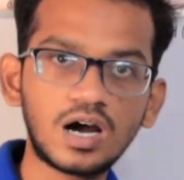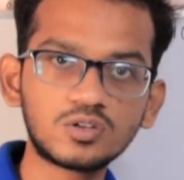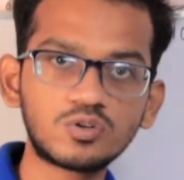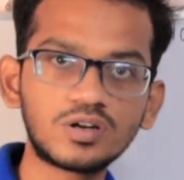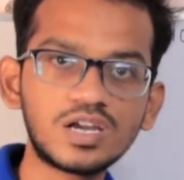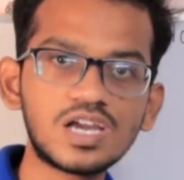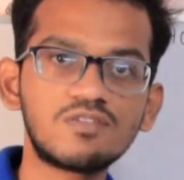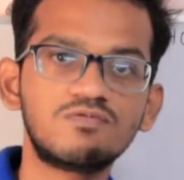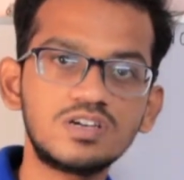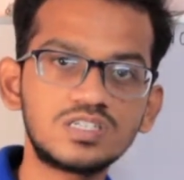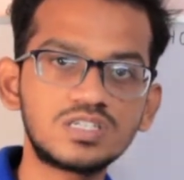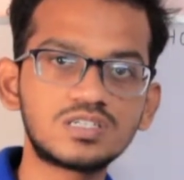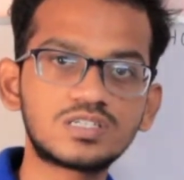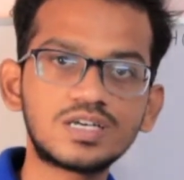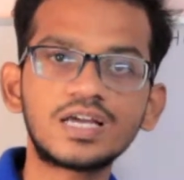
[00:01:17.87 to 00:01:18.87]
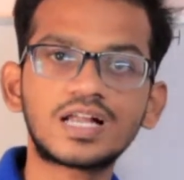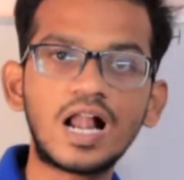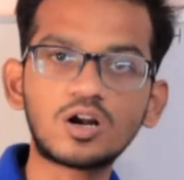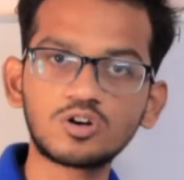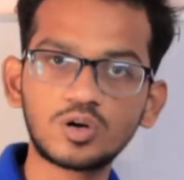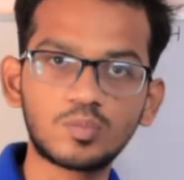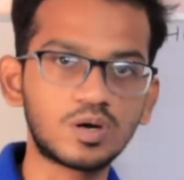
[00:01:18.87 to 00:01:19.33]
அதோடைய எஃபிஷியன்சியை
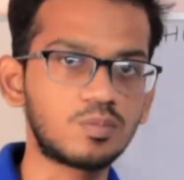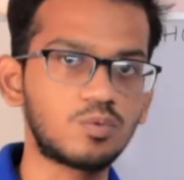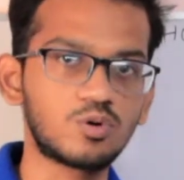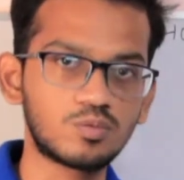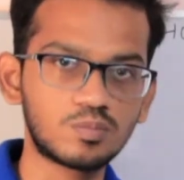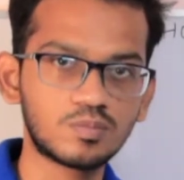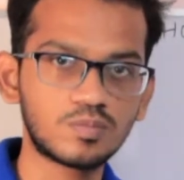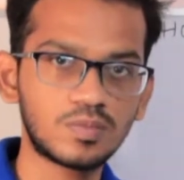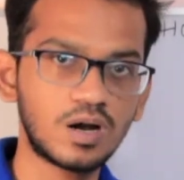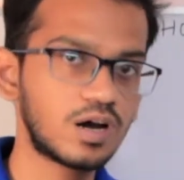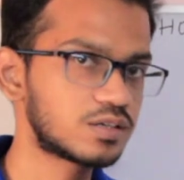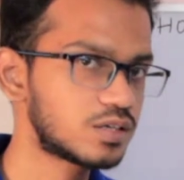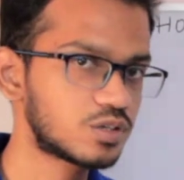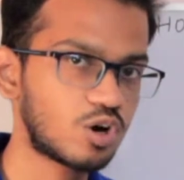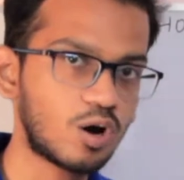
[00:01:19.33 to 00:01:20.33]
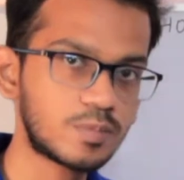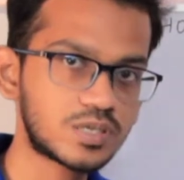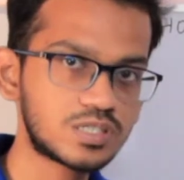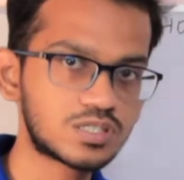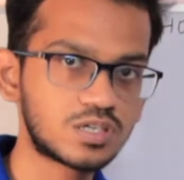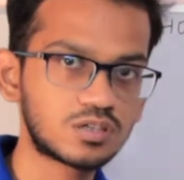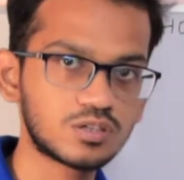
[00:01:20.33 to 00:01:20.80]
கால்குலேட் பண்ண போகிறோம் அதுதான்
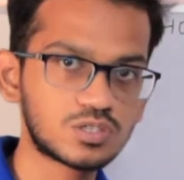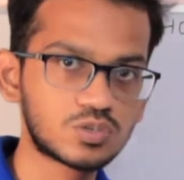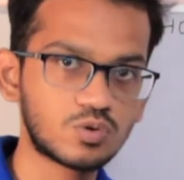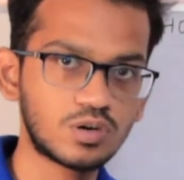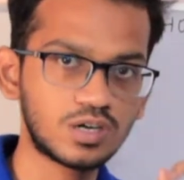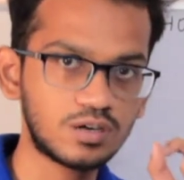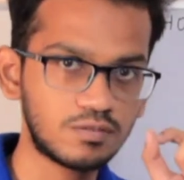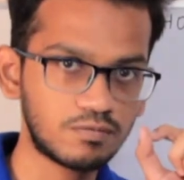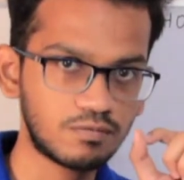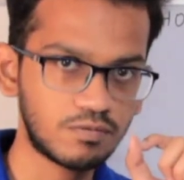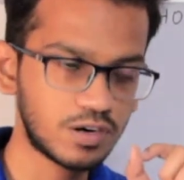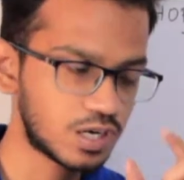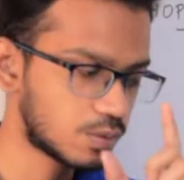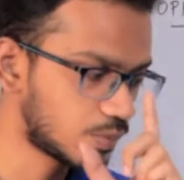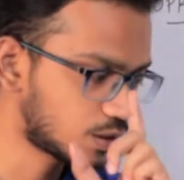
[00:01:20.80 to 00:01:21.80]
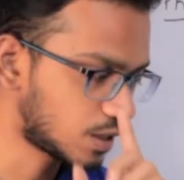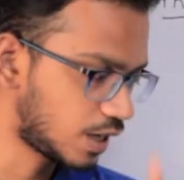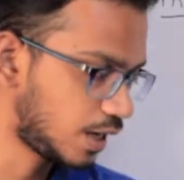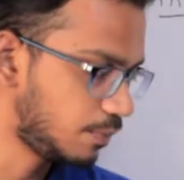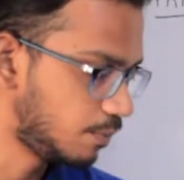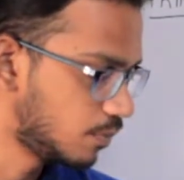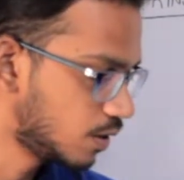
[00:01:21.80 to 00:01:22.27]
ஹாப்கின்சன் டெஸ்ட்டோடைய
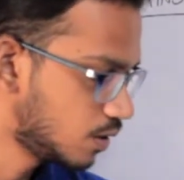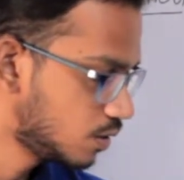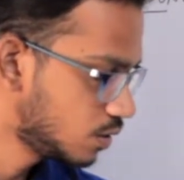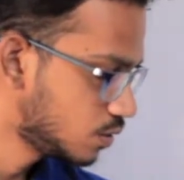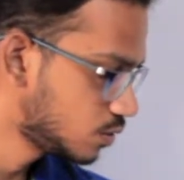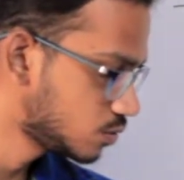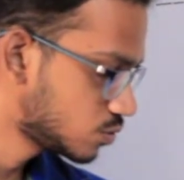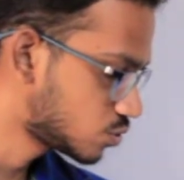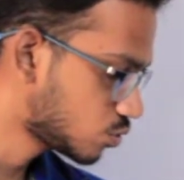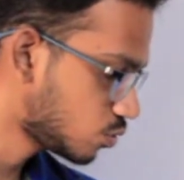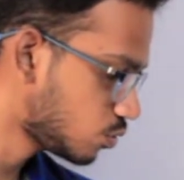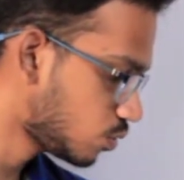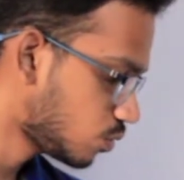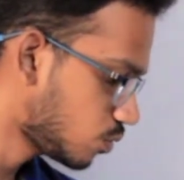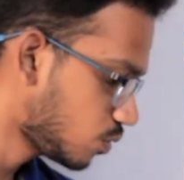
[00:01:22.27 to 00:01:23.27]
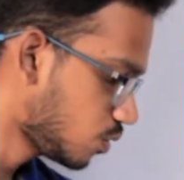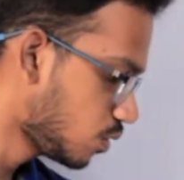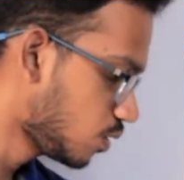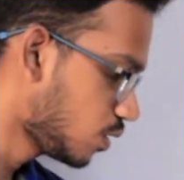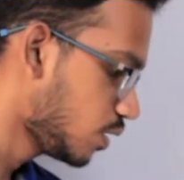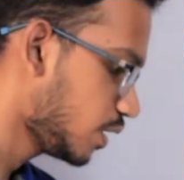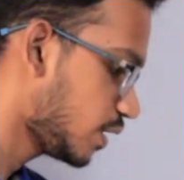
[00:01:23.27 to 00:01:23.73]
ஃபண்டமெண்டல் எய்ம் ஸோ
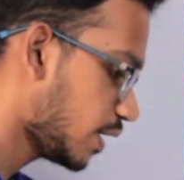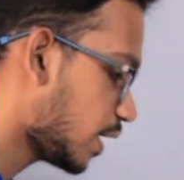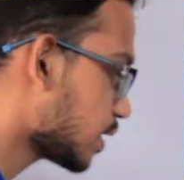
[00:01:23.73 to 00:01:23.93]
இந்த